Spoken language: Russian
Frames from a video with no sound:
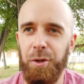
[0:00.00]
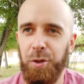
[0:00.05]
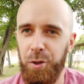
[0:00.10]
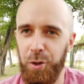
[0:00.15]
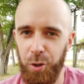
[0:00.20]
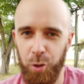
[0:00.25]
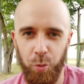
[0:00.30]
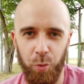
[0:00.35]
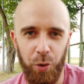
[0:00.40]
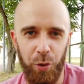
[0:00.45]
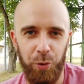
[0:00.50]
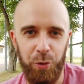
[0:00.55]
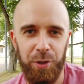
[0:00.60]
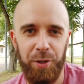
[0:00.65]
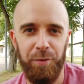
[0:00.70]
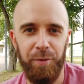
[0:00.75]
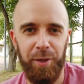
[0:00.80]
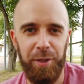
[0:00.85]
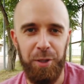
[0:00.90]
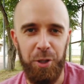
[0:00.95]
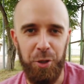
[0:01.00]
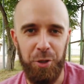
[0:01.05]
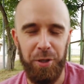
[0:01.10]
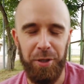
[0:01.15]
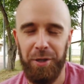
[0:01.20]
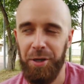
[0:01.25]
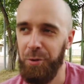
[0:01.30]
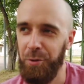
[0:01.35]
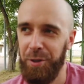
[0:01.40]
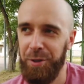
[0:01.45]
Хлюпаются в
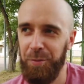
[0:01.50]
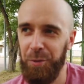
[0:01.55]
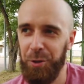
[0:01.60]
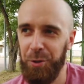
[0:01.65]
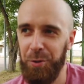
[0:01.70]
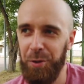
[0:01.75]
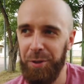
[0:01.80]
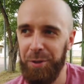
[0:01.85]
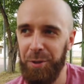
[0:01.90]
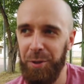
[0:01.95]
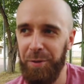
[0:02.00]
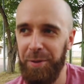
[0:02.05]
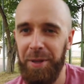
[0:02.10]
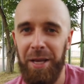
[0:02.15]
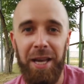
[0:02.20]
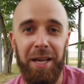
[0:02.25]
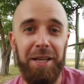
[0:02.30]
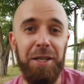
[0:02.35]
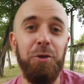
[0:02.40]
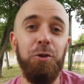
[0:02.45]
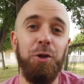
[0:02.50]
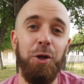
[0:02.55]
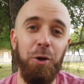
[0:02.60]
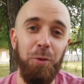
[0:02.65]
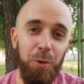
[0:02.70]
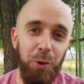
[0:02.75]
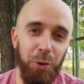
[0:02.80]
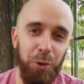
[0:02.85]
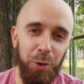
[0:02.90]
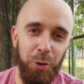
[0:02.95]
водичке, какое смешное слово. Я тоже
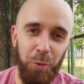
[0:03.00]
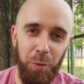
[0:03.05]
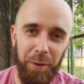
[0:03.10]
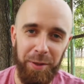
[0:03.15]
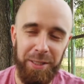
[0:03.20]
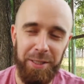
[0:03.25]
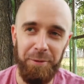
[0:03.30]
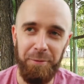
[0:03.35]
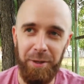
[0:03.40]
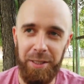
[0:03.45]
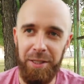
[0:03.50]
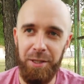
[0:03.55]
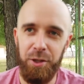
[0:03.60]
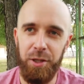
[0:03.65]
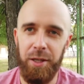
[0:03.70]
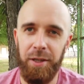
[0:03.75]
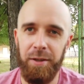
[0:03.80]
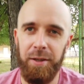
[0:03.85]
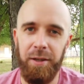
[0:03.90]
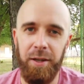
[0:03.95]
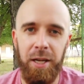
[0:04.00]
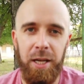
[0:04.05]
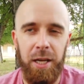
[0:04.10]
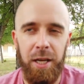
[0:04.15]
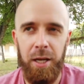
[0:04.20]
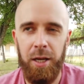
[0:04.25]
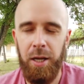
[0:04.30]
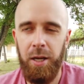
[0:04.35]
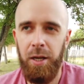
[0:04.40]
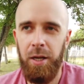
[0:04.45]
люблю хлюпаться в водичке.
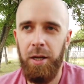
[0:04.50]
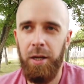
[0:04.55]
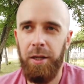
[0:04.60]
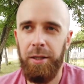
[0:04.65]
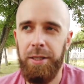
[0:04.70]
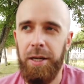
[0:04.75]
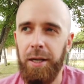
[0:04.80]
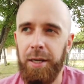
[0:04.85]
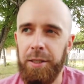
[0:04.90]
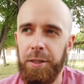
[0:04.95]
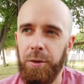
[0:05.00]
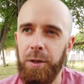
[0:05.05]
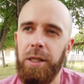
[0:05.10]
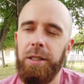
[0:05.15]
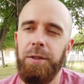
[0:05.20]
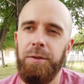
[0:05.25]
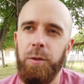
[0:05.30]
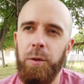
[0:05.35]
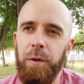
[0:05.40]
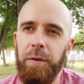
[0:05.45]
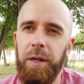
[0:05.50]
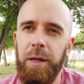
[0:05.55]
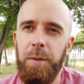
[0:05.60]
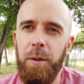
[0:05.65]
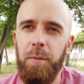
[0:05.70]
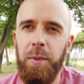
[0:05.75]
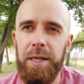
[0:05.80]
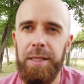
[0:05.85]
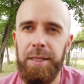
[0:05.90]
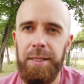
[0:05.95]
Я ходил как-то в свое
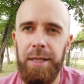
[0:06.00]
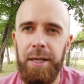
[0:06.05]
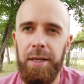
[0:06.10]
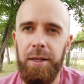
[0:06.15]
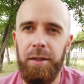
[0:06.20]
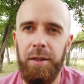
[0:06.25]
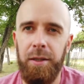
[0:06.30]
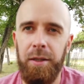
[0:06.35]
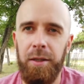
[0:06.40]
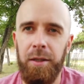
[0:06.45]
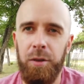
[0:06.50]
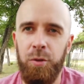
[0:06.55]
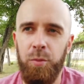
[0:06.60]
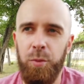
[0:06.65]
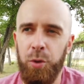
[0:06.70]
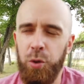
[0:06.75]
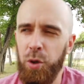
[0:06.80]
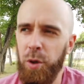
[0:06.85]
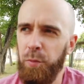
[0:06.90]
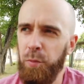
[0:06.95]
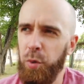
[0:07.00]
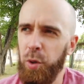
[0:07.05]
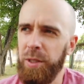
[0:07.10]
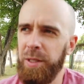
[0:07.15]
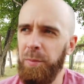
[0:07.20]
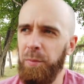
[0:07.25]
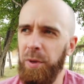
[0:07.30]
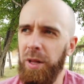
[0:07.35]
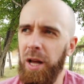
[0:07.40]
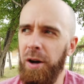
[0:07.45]
время в бассейн, и я думаю, что я
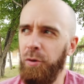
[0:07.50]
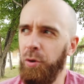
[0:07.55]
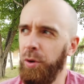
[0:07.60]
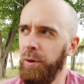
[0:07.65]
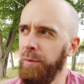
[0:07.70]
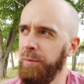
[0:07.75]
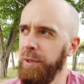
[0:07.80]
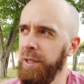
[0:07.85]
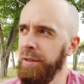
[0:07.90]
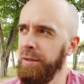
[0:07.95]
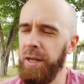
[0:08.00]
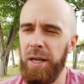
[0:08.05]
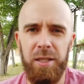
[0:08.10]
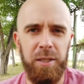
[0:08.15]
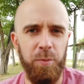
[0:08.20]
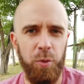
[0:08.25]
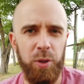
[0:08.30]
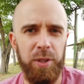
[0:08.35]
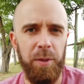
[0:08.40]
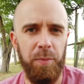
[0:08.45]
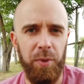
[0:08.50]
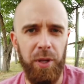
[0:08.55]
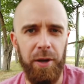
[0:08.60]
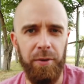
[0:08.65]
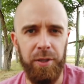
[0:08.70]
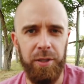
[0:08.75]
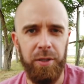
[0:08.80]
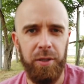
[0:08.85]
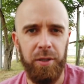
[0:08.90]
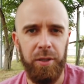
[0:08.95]
просто плаваю. Мне не нравится просто
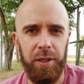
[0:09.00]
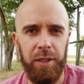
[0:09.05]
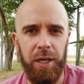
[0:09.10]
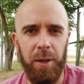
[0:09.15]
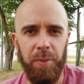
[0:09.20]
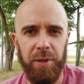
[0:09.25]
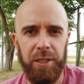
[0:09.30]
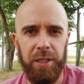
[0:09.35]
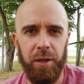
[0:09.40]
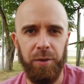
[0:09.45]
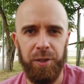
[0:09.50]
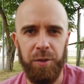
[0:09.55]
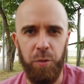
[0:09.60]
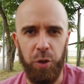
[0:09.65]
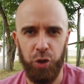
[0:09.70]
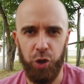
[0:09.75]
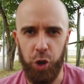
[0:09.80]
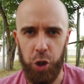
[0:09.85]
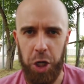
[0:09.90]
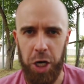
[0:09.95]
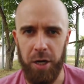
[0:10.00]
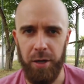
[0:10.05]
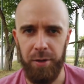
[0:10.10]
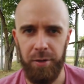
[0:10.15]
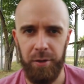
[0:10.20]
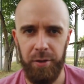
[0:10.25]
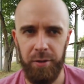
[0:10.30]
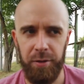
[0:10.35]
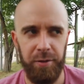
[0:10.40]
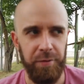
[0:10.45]
плавать. И я поставил себе цель,
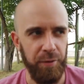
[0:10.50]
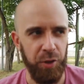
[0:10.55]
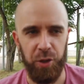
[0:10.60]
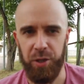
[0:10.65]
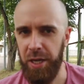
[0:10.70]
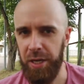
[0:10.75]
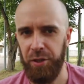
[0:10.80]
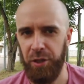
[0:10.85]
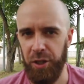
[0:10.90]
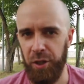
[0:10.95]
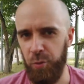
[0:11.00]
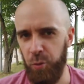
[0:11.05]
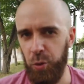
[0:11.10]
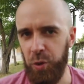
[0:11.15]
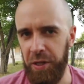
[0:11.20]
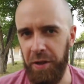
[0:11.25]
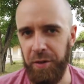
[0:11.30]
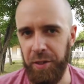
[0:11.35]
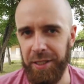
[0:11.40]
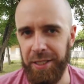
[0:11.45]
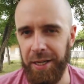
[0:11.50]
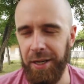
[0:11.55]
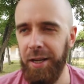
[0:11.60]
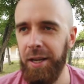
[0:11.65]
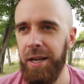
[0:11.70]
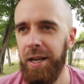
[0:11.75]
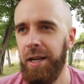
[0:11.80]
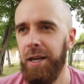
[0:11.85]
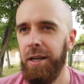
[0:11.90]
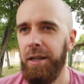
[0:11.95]
и вы же знаете, я люблю ставить
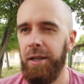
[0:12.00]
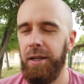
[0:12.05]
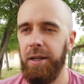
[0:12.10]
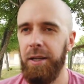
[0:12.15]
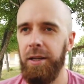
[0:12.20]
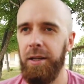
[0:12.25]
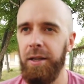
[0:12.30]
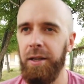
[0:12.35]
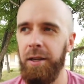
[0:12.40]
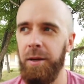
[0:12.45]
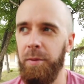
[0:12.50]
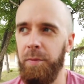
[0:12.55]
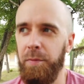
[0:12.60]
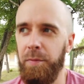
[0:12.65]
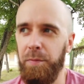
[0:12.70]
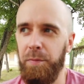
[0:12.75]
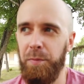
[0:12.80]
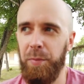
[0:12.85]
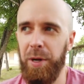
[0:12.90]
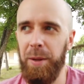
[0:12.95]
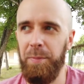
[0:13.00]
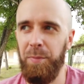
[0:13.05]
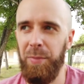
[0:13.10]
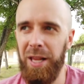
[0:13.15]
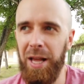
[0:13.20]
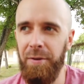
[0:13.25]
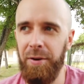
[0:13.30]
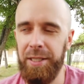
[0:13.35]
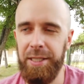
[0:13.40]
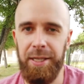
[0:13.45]
цели, и
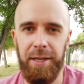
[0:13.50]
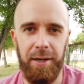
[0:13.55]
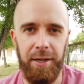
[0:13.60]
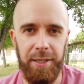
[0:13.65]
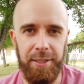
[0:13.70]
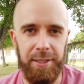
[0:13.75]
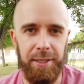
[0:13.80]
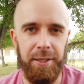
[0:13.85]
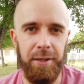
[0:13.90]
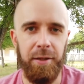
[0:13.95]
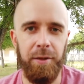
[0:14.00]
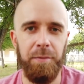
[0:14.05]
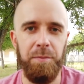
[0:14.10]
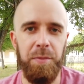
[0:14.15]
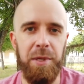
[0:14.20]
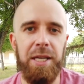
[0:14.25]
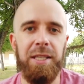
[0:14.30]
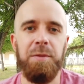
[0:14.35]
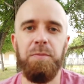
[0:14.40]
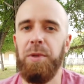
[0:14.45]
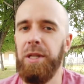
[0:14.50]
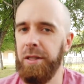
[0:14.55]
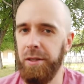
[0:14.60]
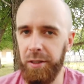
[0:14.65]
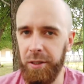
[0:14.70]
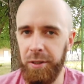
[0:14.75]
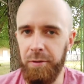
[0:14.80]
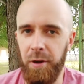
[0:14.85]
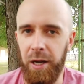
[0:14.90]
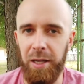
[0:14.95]
проплавать я хотел без
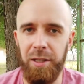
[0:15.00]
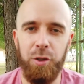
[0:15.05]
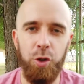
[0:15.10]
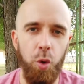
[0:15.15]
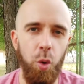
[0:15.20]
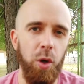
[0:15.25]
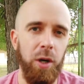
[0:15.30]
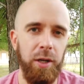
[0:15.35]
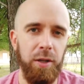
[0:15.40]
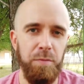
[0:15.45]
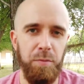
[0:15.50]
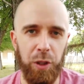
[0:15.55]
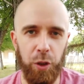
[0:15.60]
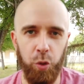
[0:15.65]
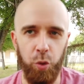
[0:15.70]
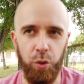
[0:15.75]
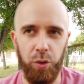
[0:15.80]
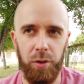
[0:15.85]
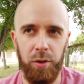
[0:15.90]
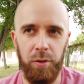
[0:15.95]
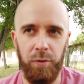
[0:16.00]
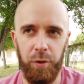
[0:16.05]
перерыва 40 минут.